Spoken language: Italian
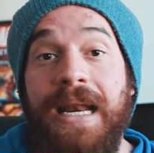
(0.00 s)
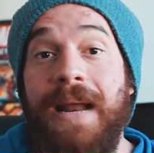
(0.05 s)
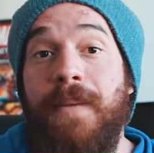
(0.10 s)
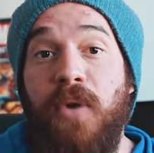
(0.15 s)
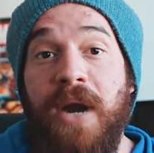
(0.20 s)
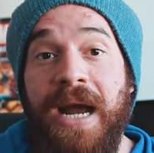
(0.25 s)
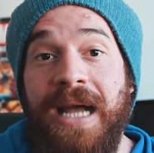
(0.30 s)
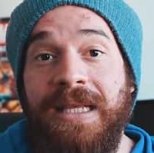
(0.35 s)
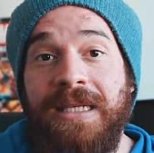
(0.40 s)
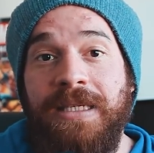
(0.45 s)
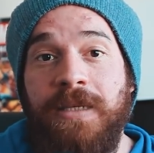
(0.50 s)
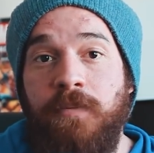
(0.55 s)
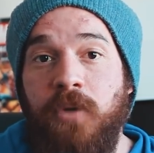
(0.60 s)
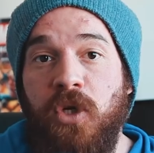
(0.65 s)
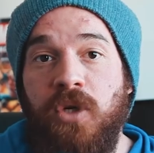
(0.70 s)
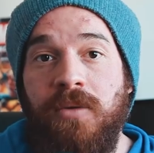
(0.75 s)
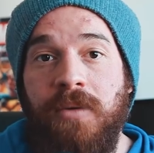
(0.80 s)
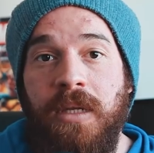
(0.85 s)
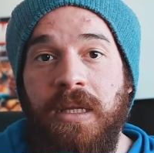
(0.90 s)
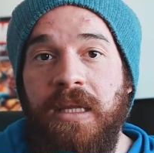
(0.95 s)
elaborate
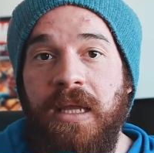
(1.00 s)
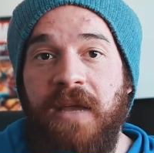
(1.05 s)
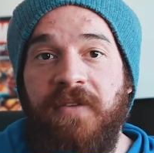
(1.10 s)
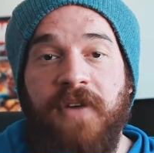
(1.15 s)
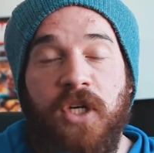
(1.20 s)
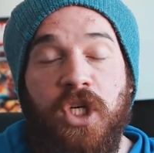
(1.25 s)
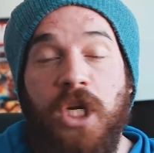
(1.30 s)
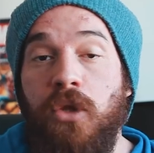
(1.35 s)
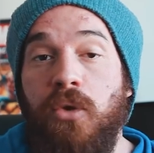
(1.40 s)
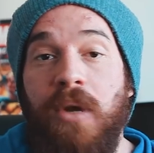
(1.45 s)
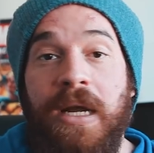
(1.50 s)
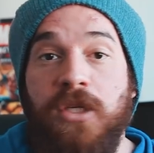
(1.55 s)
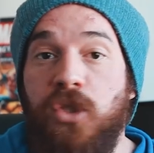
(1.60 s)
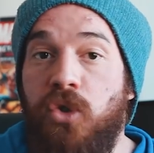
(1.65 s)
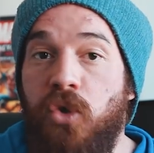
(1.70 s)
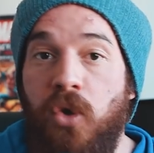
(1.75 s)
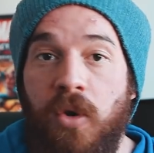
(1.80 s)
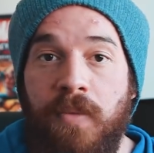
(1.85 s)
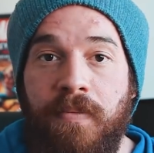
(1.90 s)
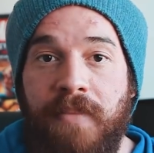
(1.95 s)
semplicemente facendo la
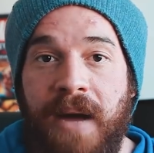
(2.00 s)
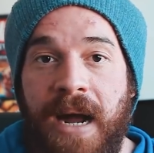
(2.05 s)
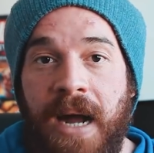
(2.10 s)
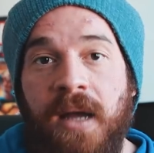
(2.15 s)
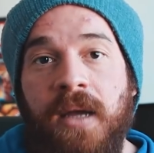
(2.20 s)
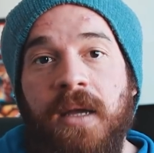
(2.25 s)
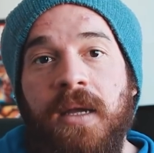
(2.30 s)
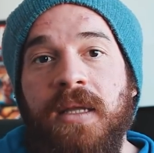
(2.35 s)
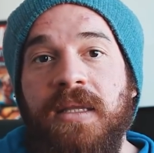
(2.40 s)
somma